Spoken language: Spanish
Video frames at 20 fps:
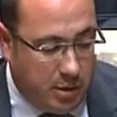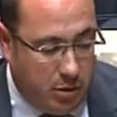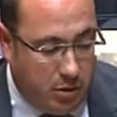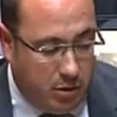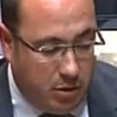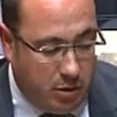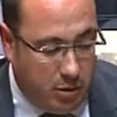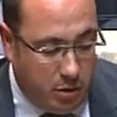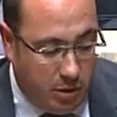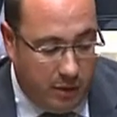
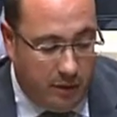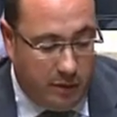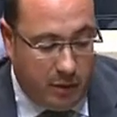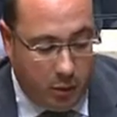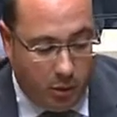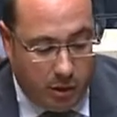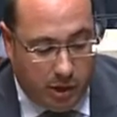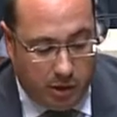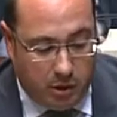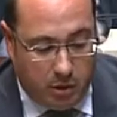no
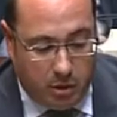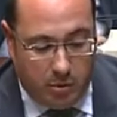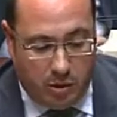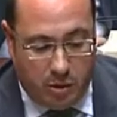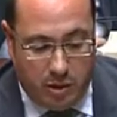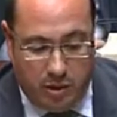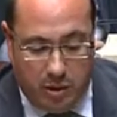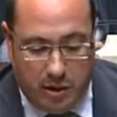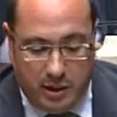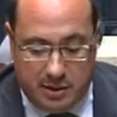defraudar, como
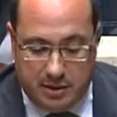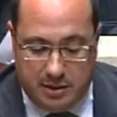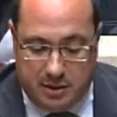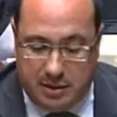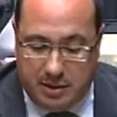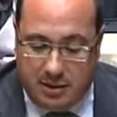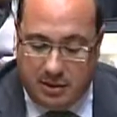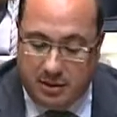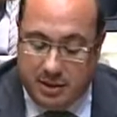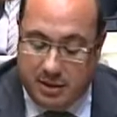decía
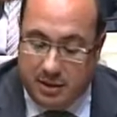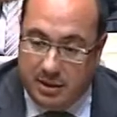antes,